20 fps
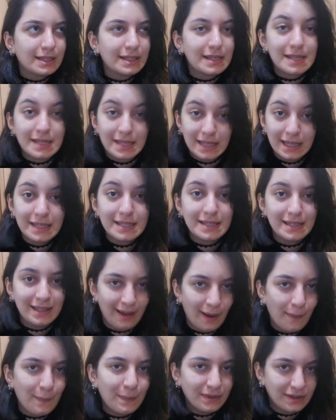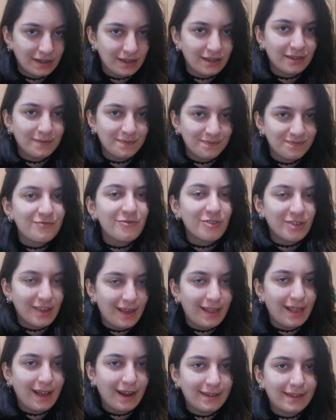gizli gizli yaptığı
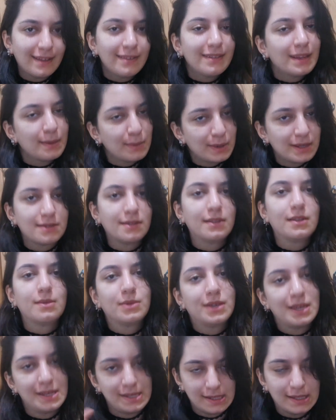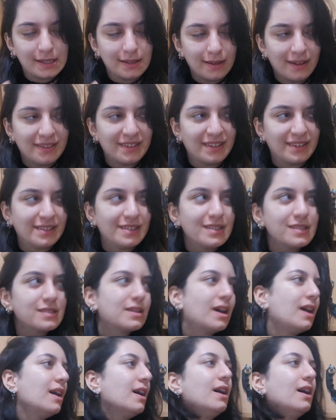şeylerden ne demek istediğimi kesinlikle anladınız.